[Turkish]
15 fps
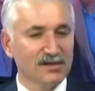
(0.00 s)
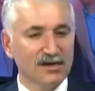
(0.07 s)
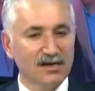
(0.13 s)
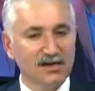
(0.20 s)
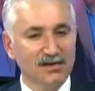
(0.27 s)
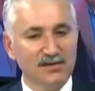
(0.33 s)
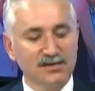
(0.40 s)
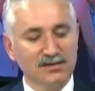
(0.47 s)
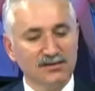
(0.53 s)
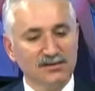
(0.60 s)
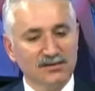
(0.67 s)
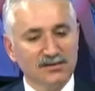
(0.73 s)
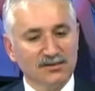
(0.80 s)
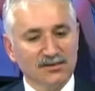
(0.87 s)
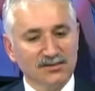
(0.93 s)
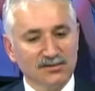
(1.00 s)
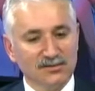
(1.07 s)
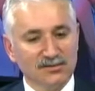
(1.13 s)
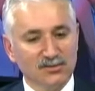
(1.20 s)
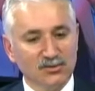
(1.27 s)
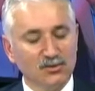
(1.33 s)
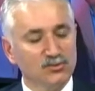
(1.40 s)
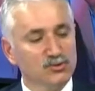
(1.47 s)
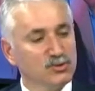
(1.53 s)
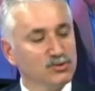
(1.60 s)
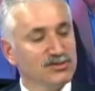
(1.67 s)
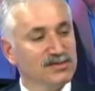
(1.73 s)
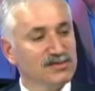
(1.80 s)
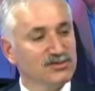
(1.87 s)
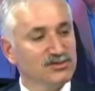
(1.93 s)
Hala e,
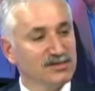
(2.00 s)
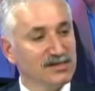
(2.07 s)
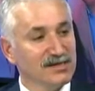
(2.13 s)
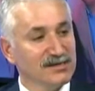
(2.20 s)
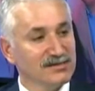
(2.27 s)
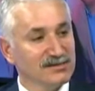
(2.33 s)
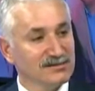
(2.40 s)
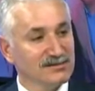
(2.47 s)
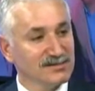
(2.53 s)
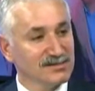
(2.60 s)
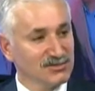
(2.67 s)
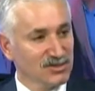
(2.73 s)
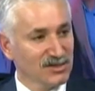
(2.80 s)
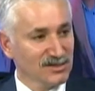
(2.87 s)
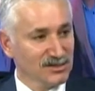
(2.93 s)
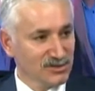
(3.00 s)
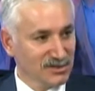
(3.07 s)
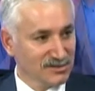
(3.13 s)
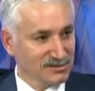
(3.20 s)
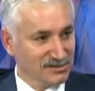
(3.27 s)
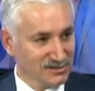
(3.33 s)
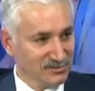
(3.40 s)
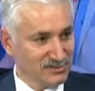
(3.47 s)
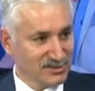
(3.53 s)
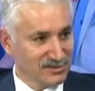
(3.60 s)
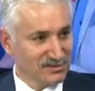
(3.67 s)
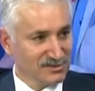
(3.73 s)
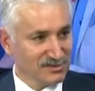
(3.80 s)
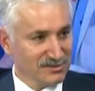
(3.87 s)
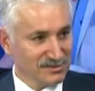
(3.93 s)
komşuluk ilişkilerinin sıkça yaşandığı
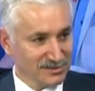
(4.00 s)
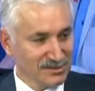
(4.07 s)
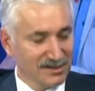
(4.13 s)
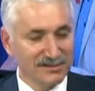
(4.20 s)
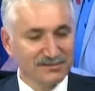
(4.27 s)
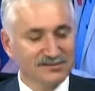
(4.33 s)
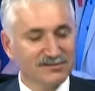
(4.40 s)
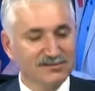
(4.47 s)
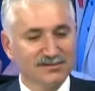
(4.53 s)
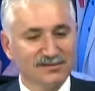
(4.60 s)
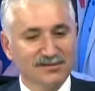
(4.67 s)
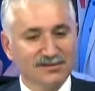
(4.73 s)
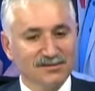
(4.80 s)
bir kent.